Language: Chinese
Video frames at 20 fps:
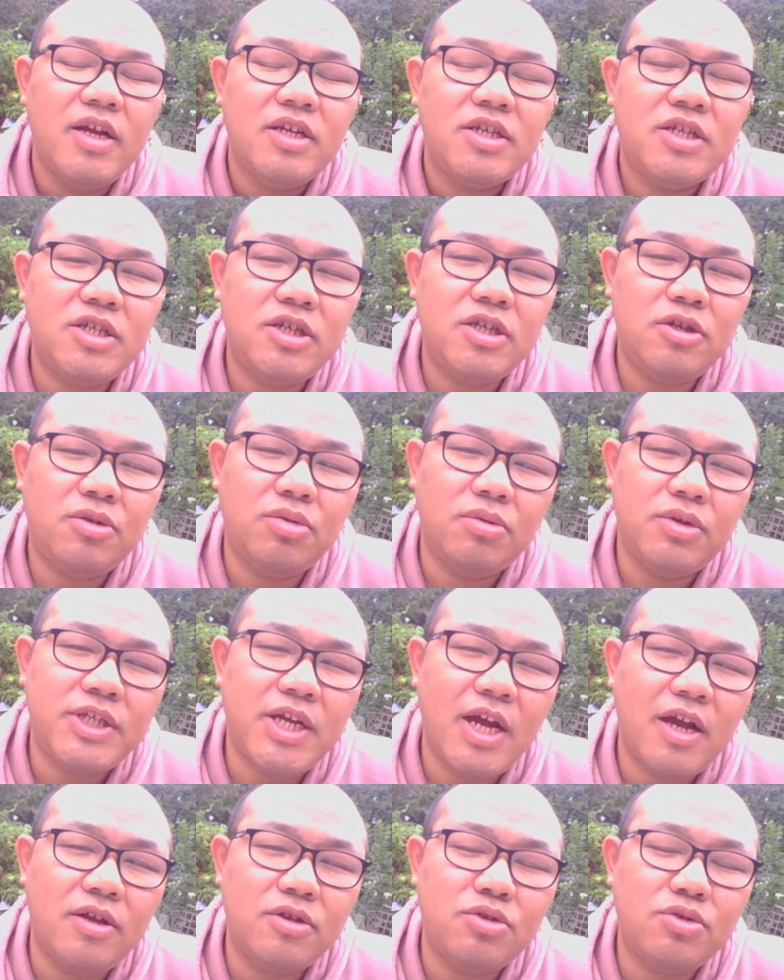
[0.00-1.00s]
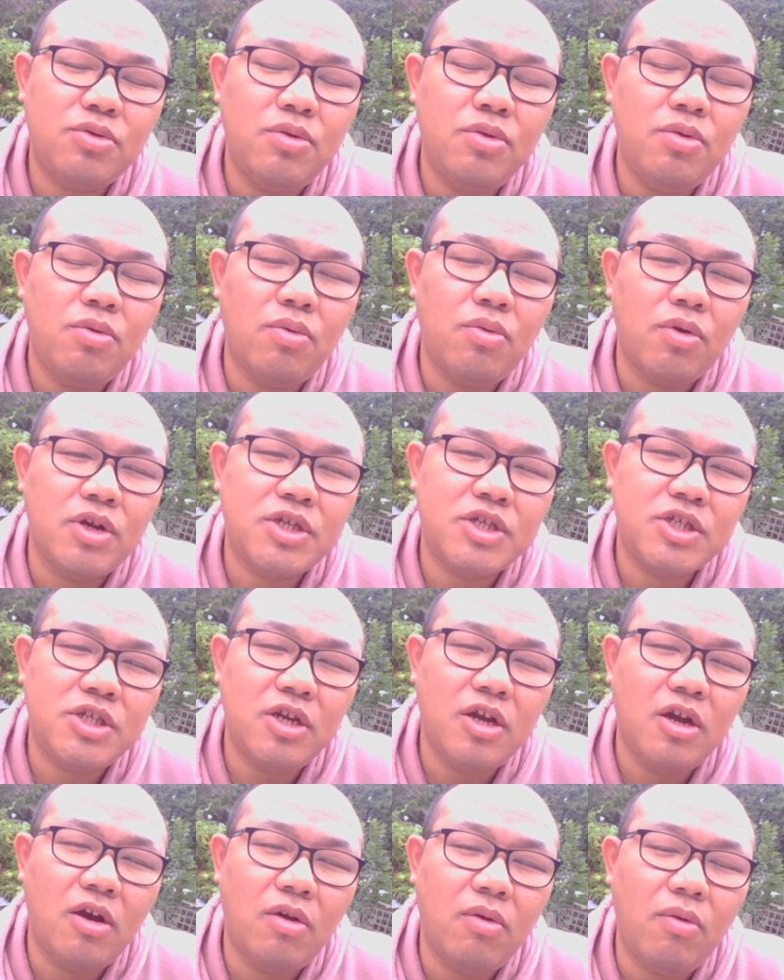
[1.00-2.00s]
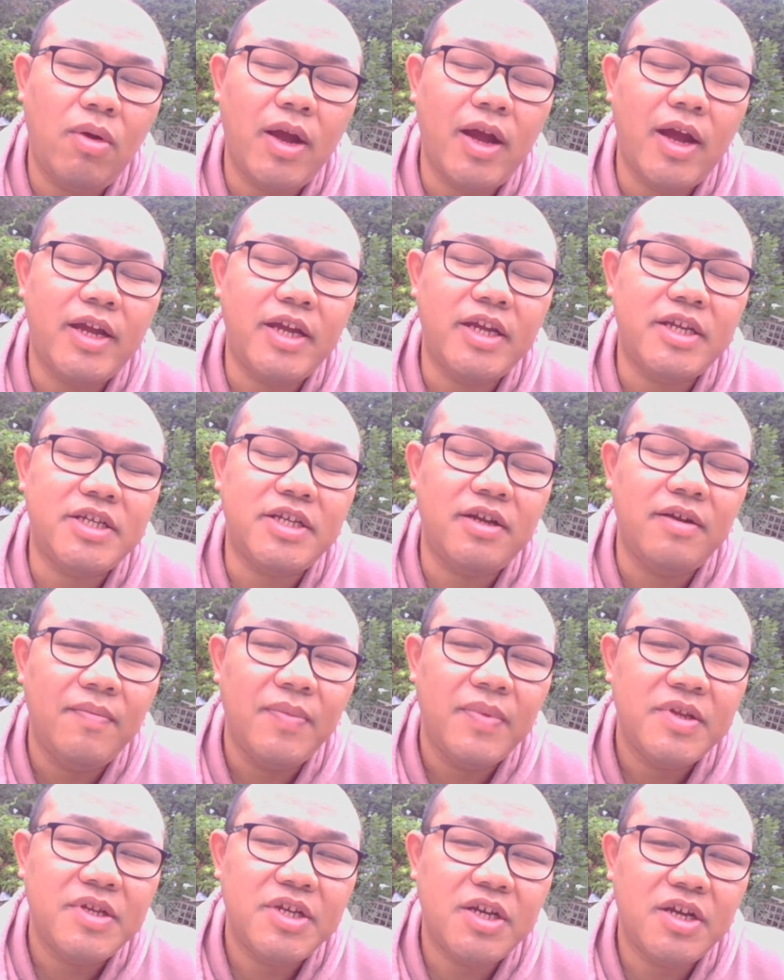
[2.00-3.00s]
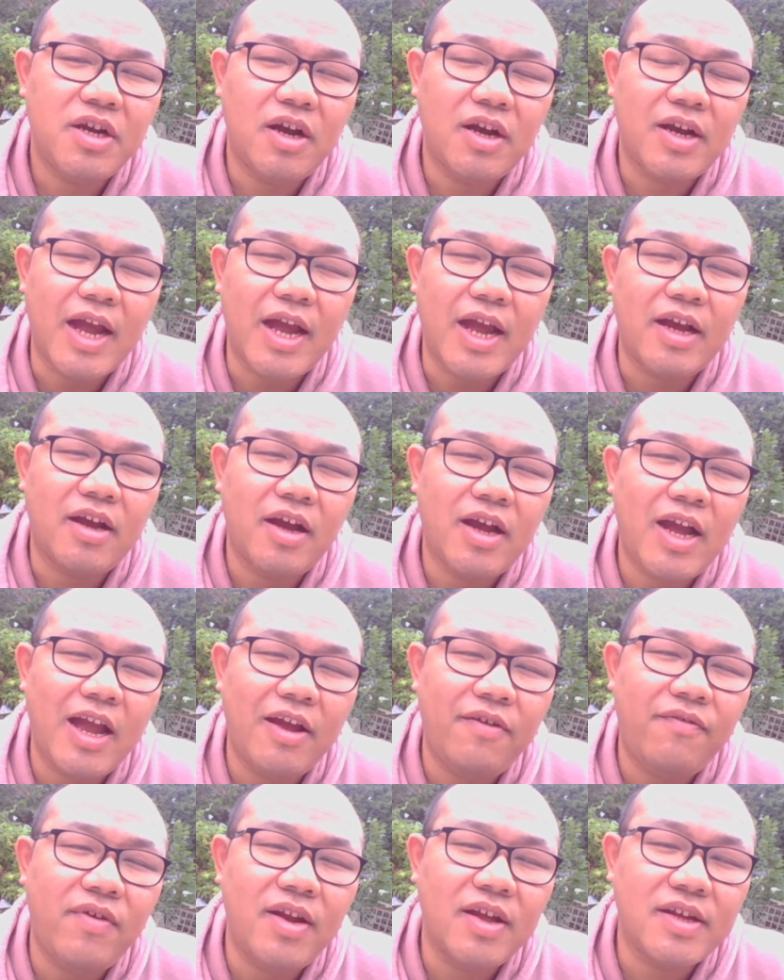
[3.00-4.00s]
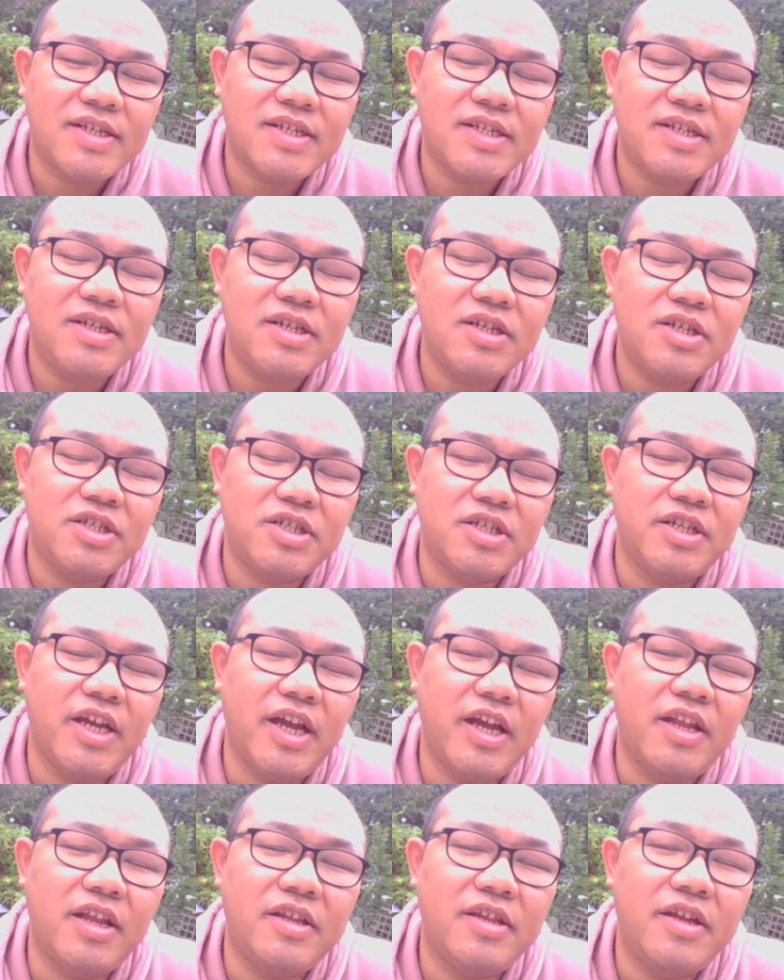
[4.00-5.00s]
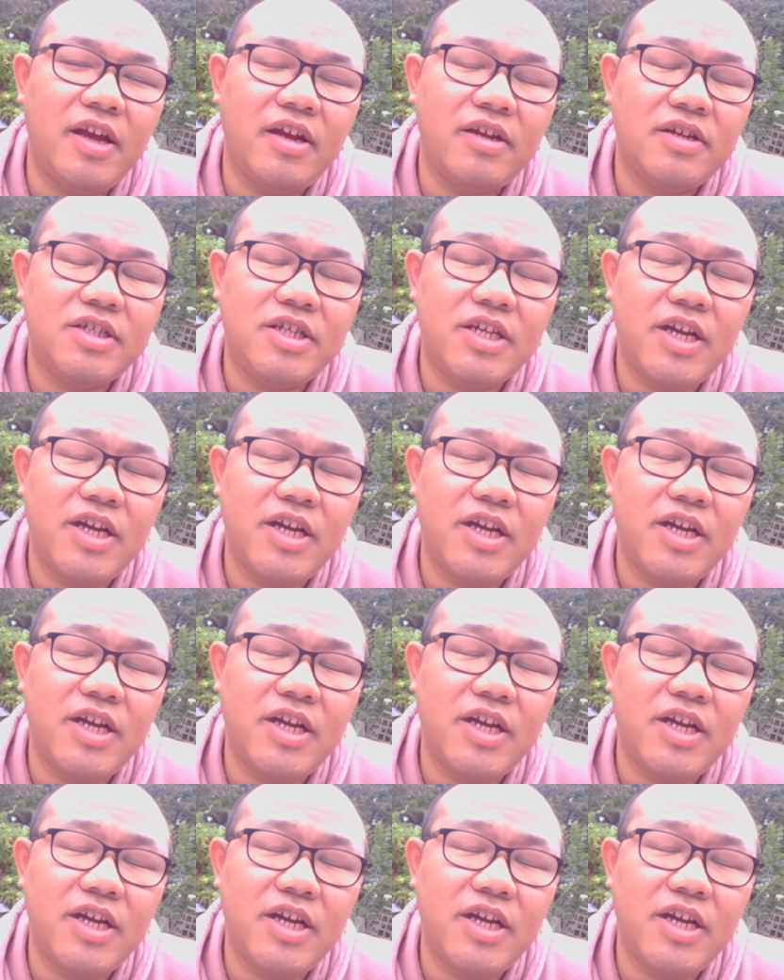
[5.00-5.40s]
试图将中国社会啊，已经这个改革开放了四十年的这样这